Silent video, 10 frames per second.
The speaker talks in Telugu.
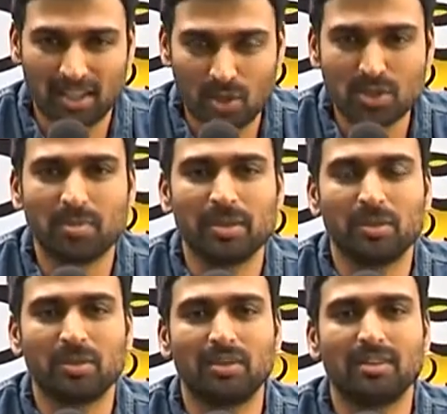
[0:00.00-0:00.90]
ఈరోజు
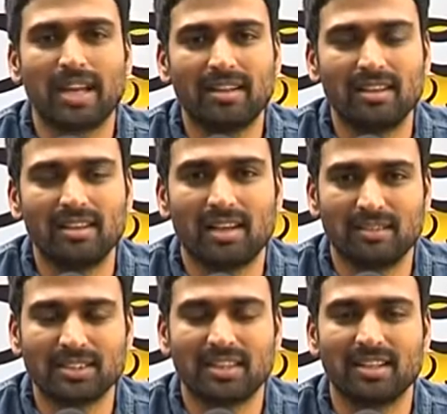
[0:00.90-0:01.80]
మేము టైటిల్
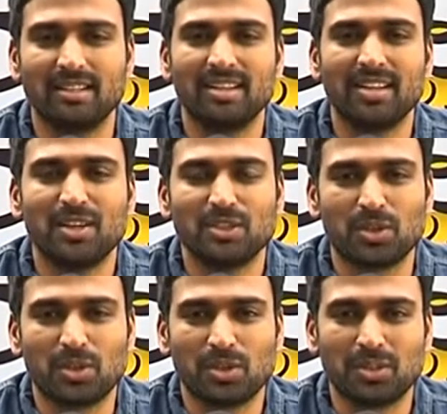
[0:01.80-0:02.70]
ఆవిష్కరణ సో